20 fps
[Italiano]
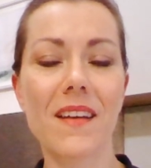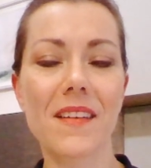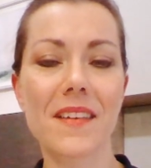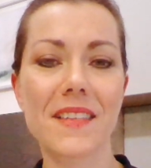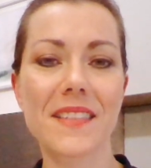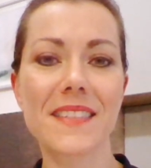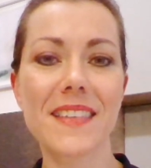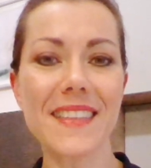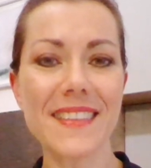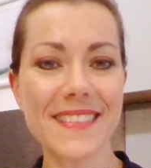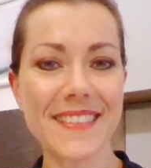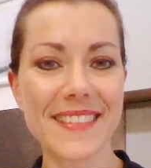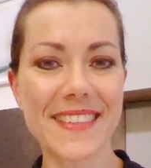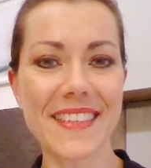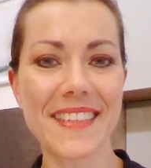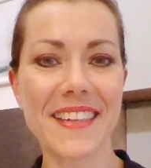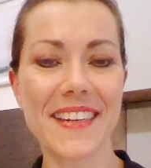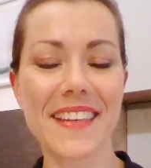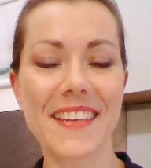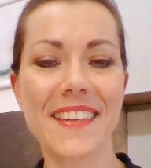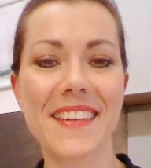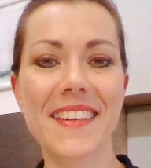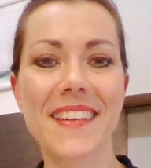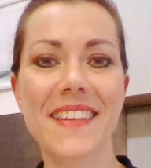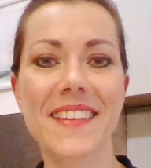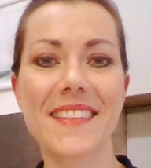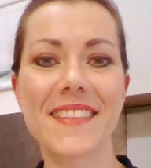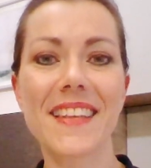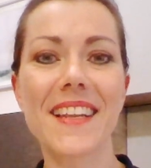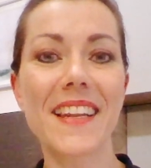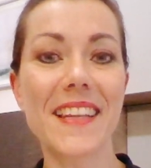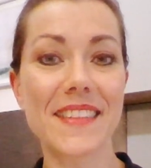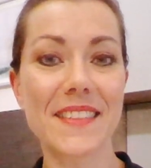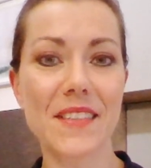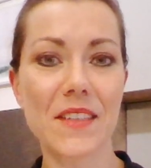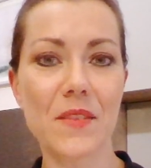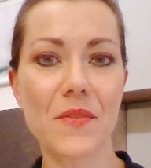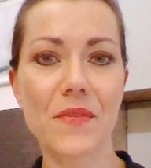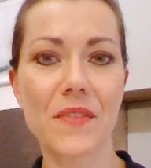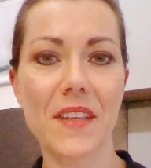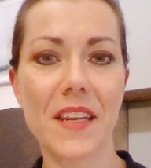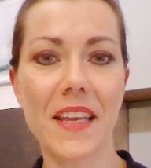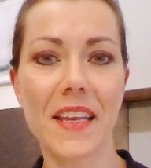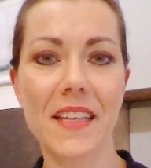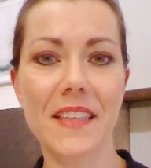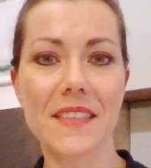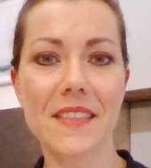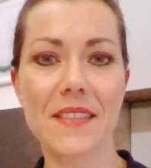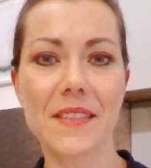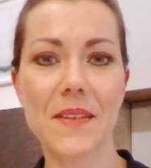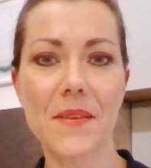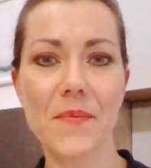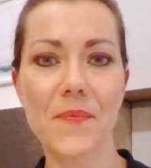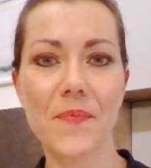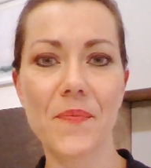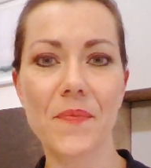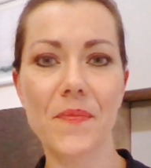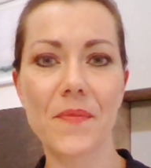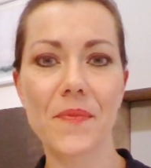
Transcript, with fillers: eh, sentire delle interferenze.